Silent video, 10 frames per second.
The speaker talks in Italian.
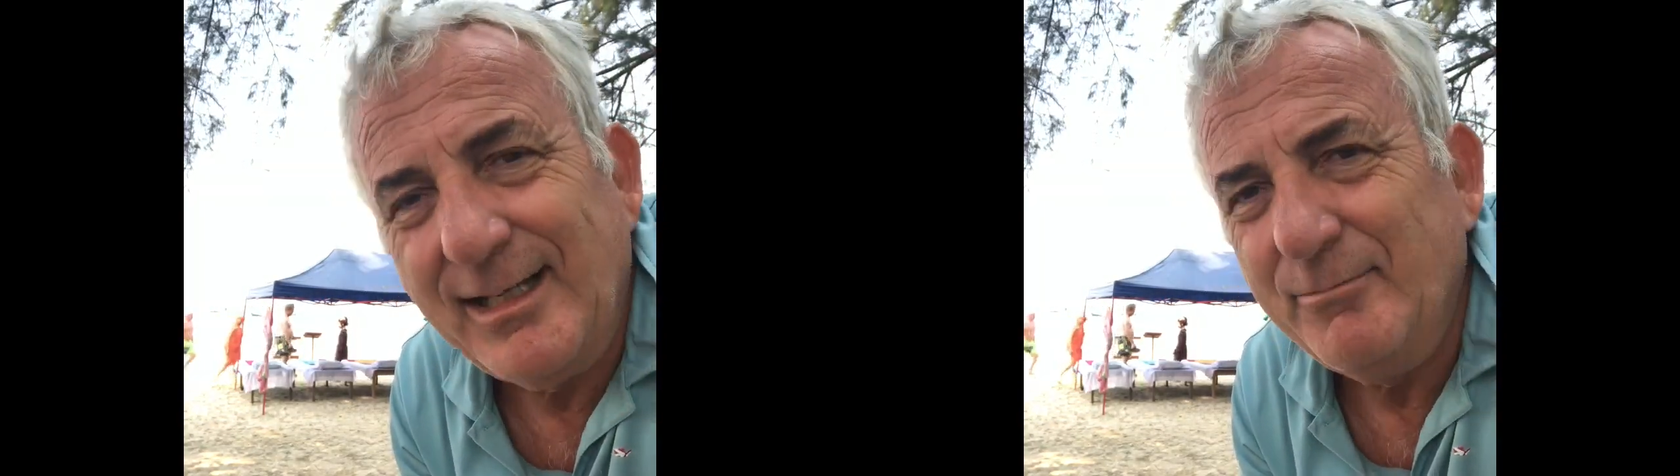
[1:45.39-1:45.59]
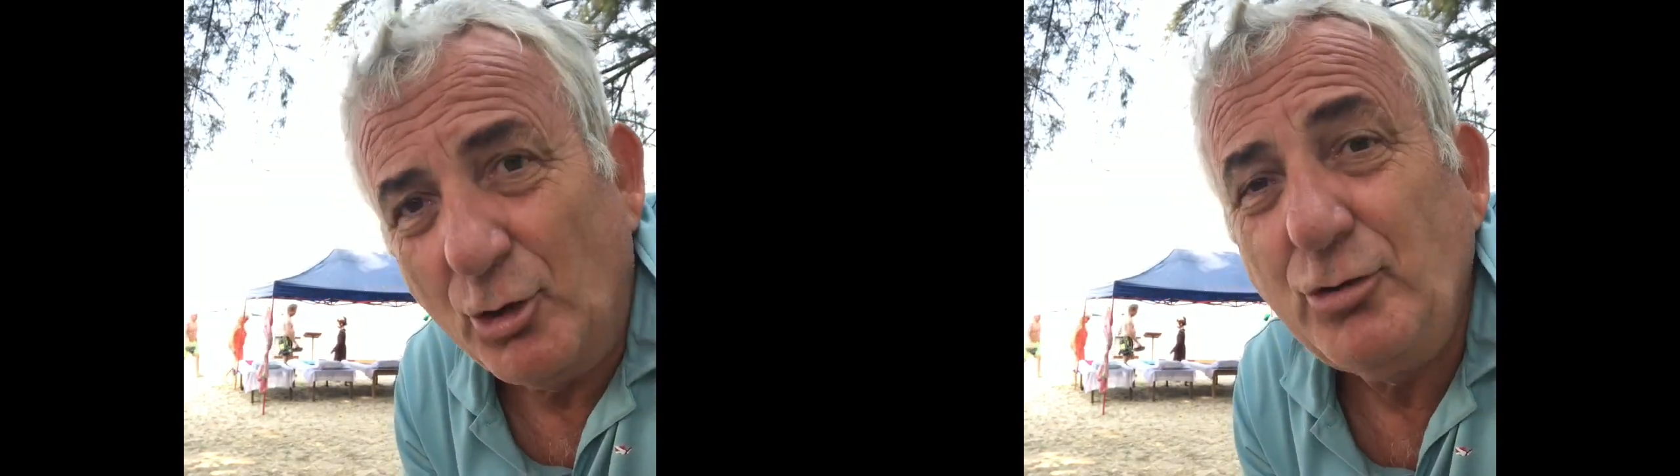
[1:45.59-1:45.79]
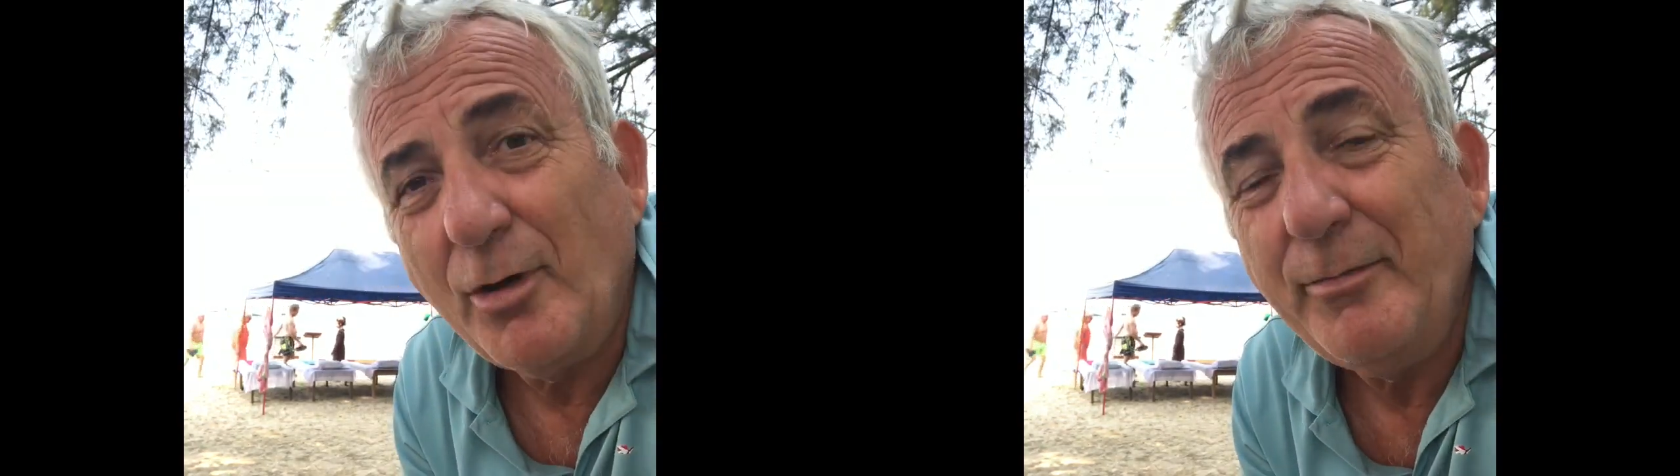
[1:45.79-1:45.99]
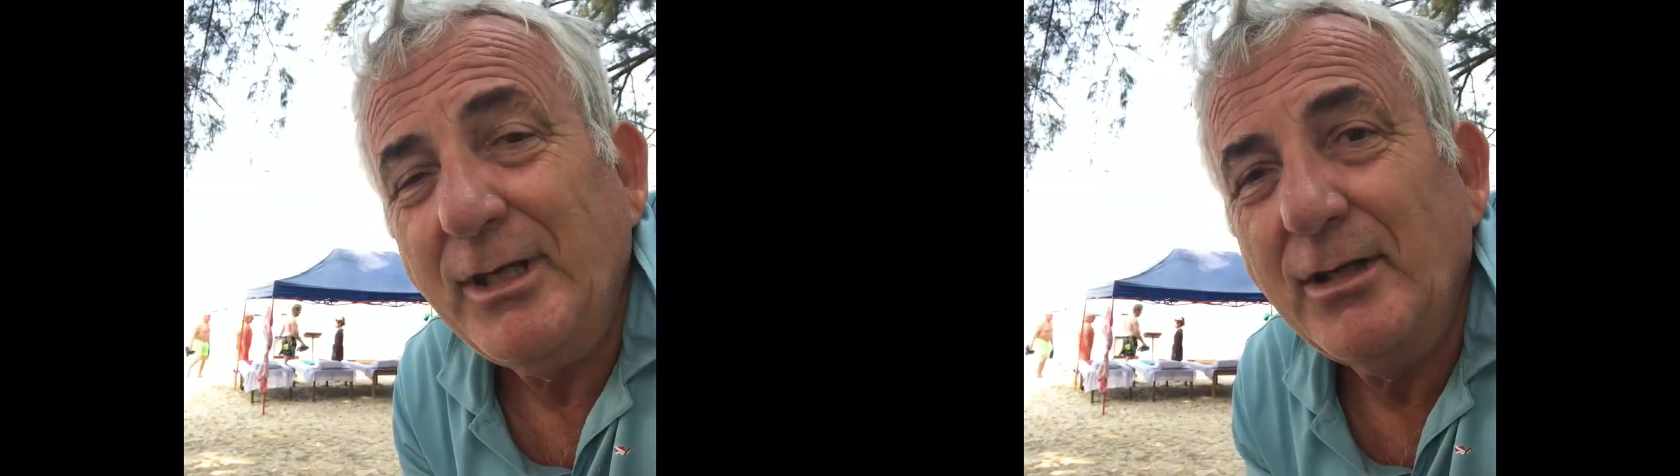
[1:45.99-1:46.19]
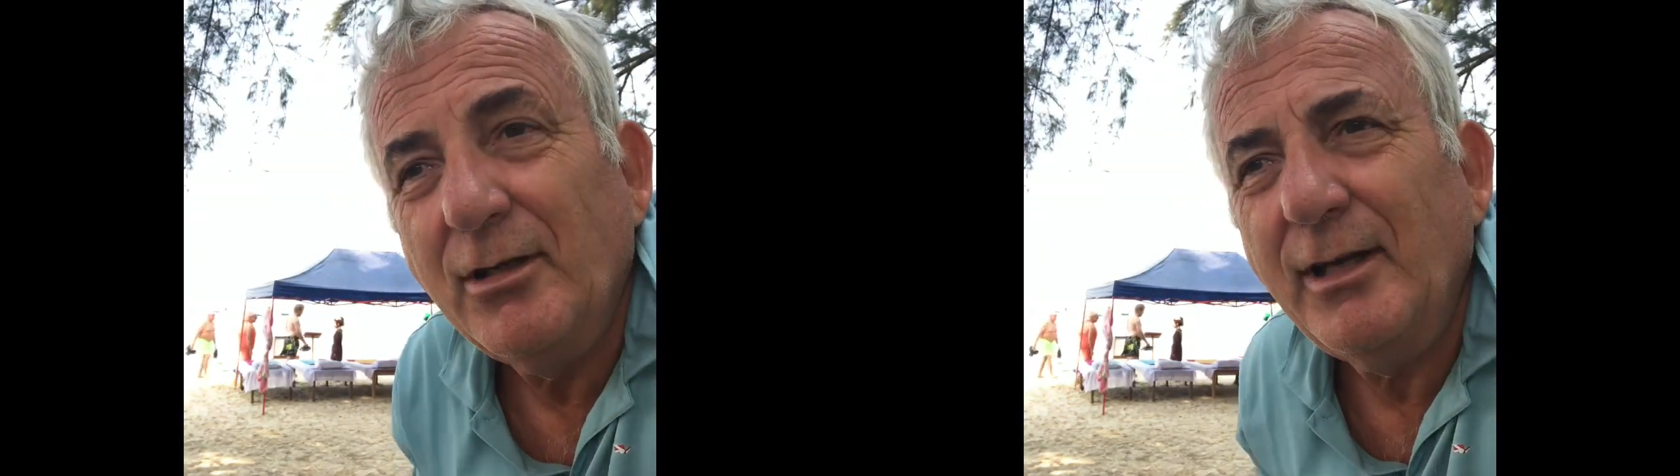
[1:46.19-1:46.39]
è molto
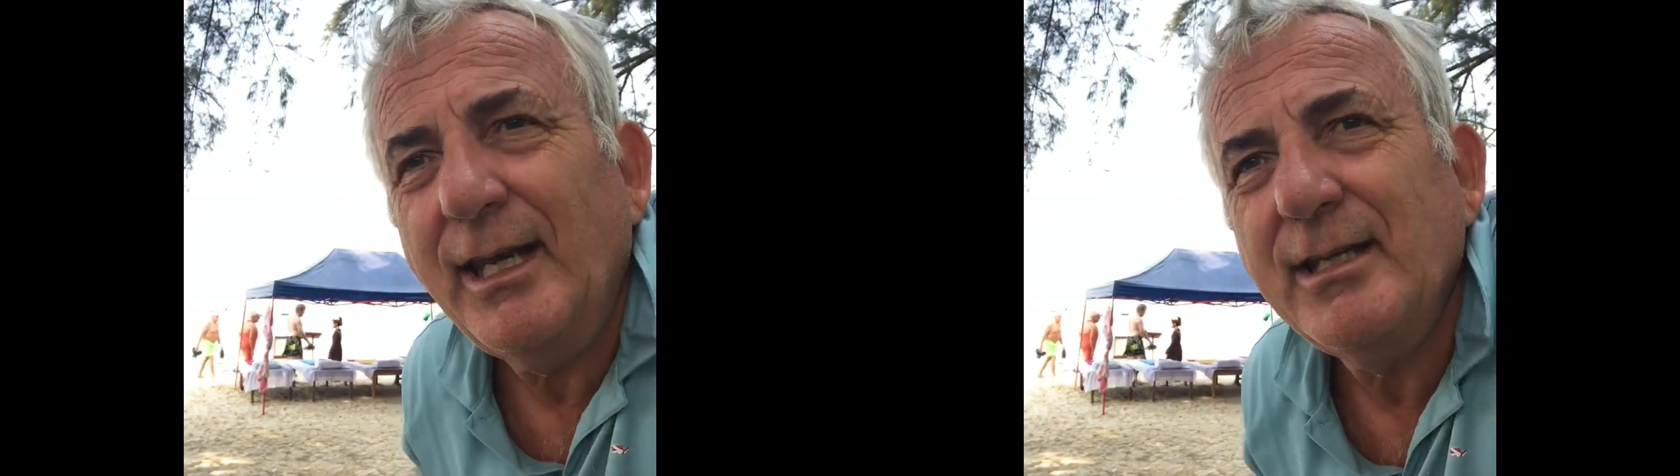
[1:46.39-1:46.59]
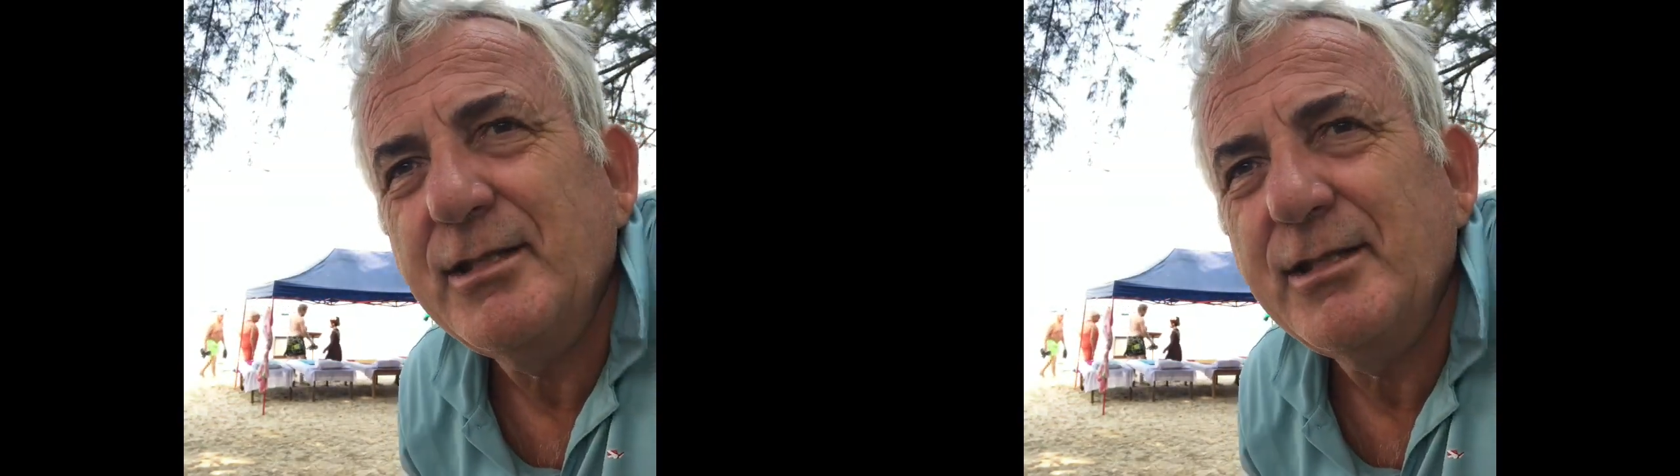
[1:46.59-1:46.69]
amico e